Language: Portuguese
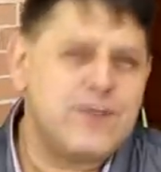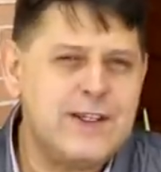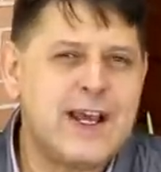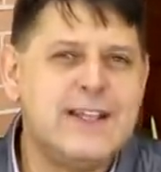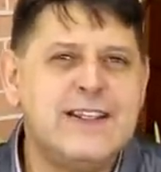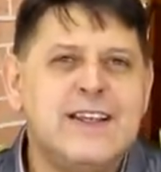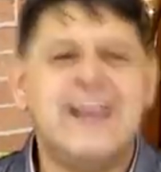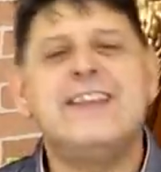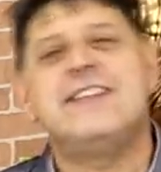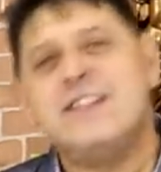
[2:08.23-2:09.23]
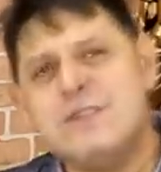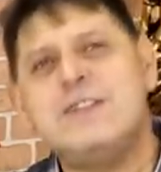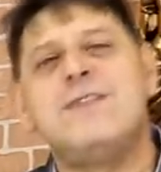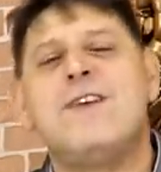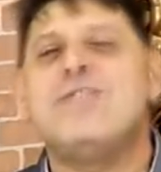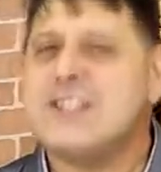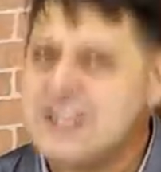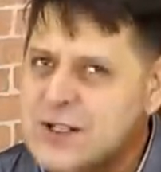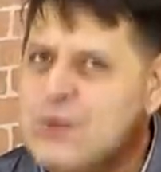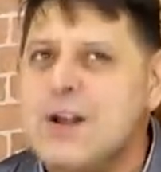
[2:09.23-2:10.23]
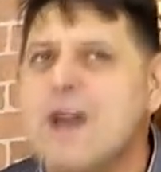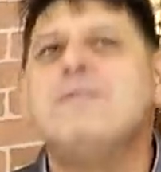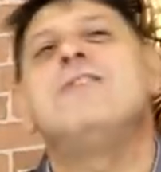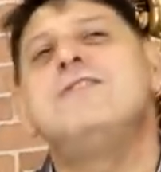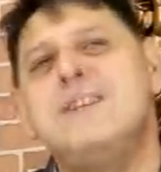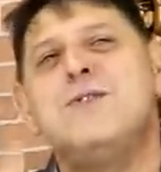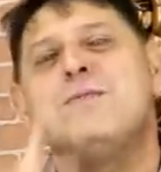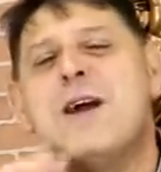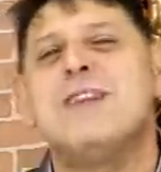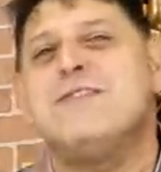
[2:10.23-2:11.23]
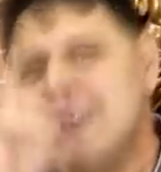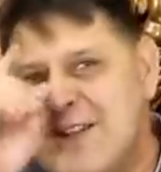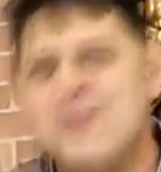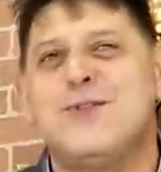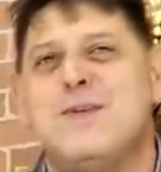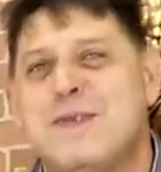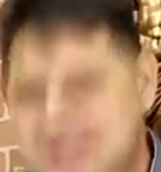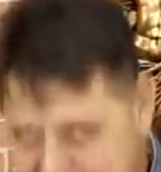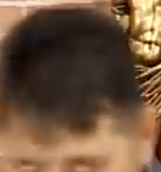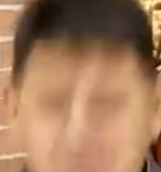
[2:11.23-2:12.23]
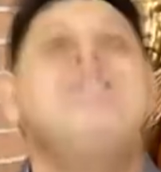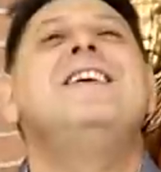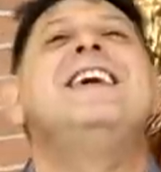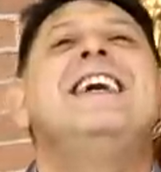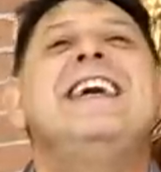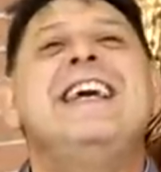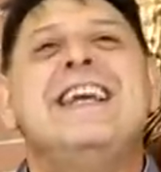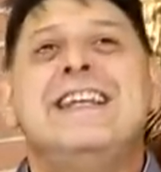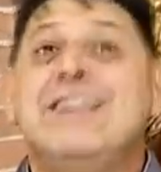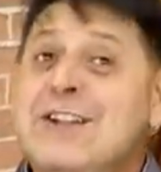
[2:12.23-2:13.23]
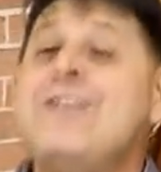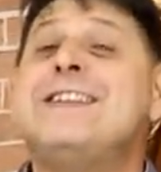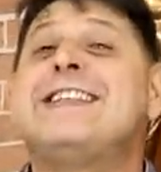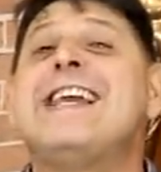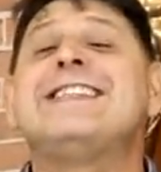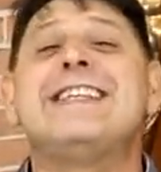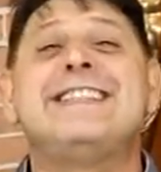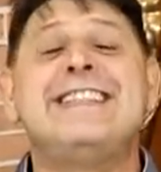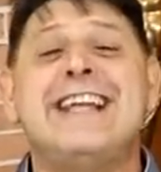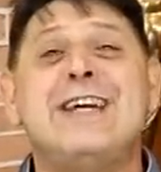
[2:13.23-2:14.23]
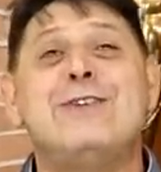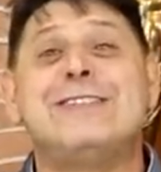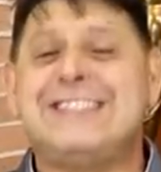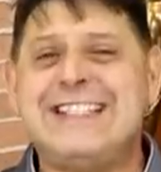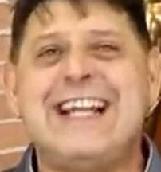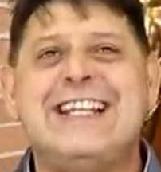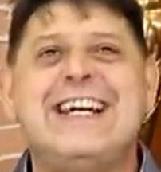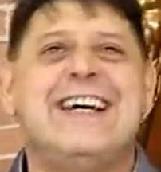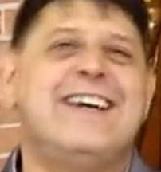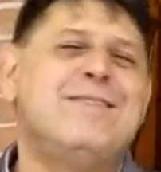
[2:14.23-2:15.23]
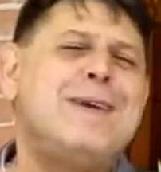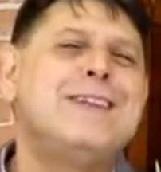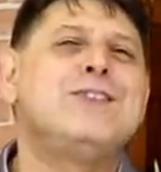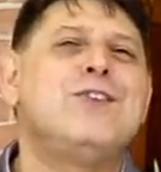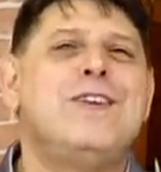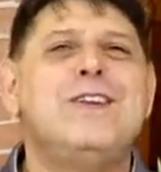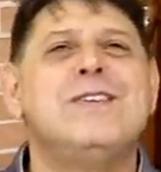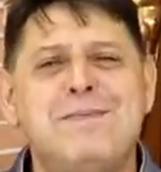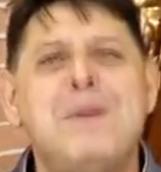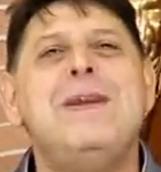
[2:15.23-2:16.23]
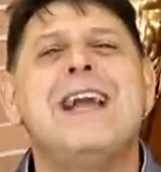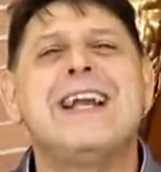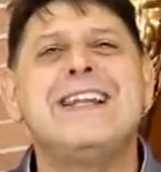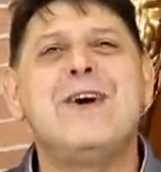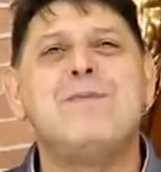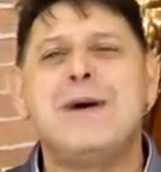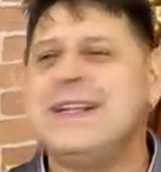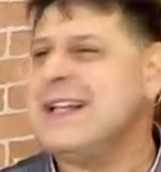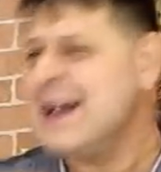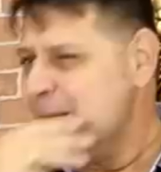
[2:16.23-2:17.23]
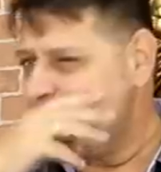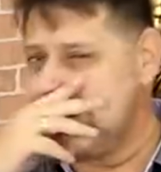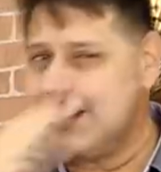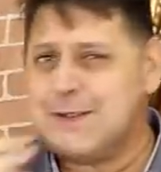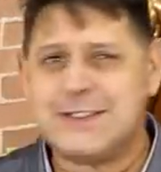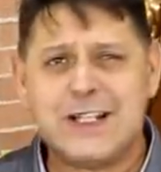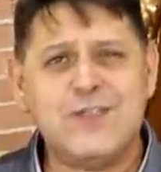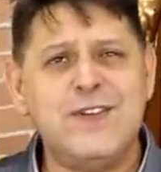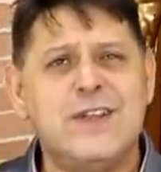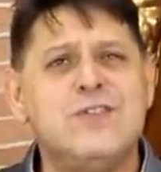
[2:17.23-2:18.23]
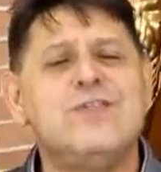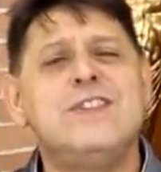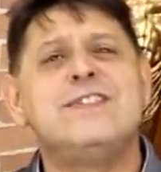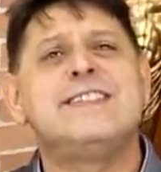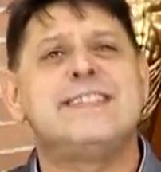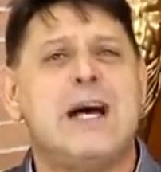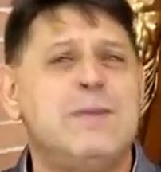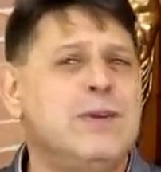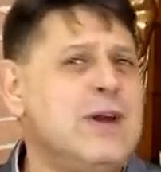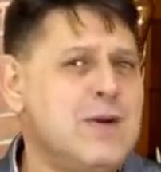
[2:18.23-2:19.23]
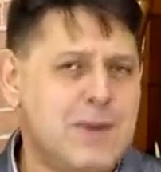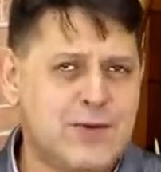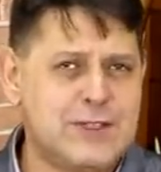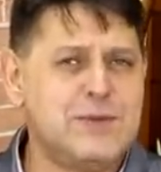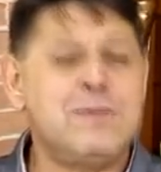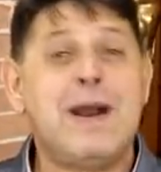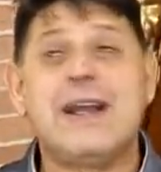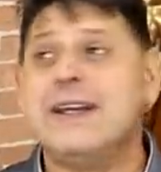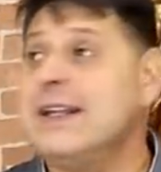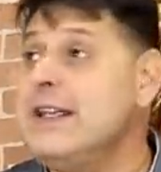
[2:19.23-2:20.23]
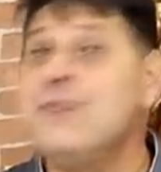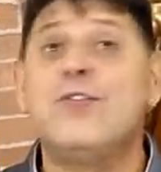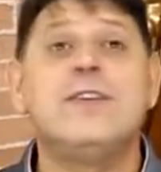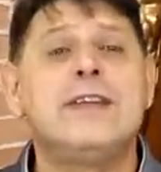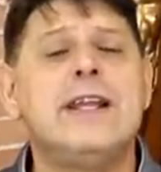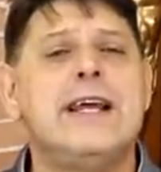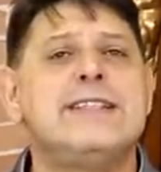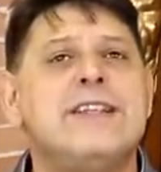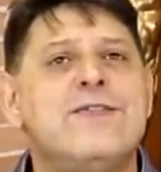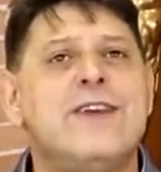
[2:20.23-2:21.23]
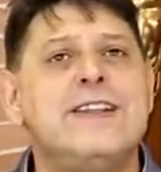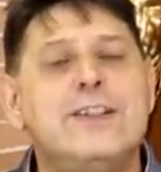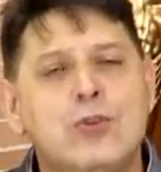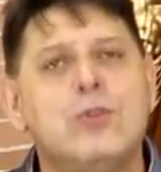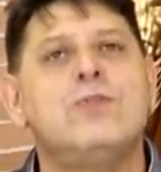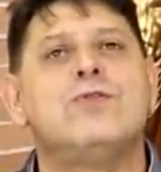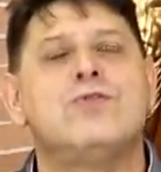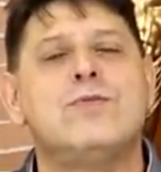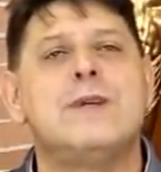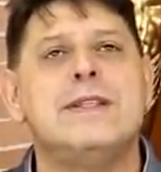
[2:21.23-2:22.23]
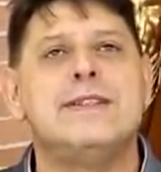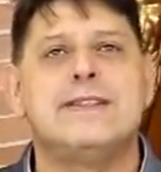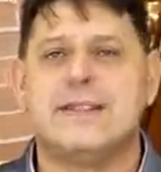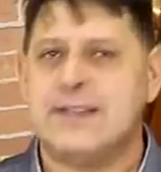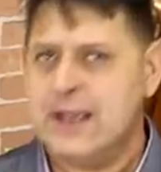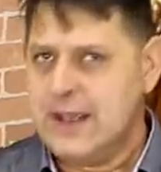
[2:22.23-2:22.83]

novidade. E se não tiver, você xinga o Léo, não xinga o Márcio nem o Sombra, tá bom? não esqueça, cidadão ou cidadã, manda seu vídeo, meu milagre na Umbanda, para a gente mostrar no final dos vídeos de sábado, uma coisa muito bacana e fortalece a fé de todos os umbandistas.